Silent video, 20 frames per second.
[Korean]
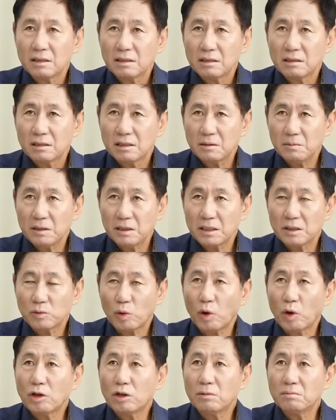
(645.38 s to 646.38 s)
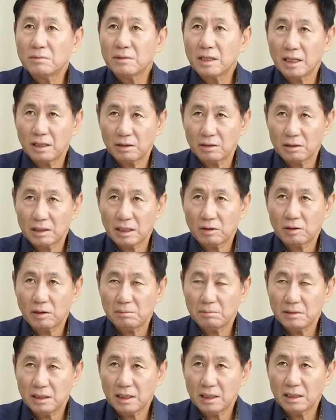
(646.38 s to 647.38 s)
TBS 월급날이었다고
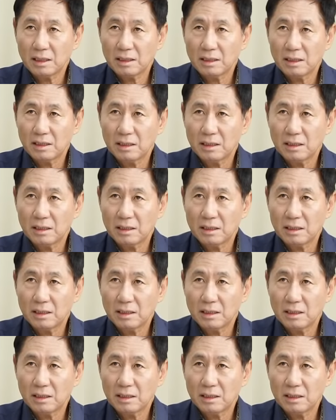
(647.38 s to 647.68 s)
합니다.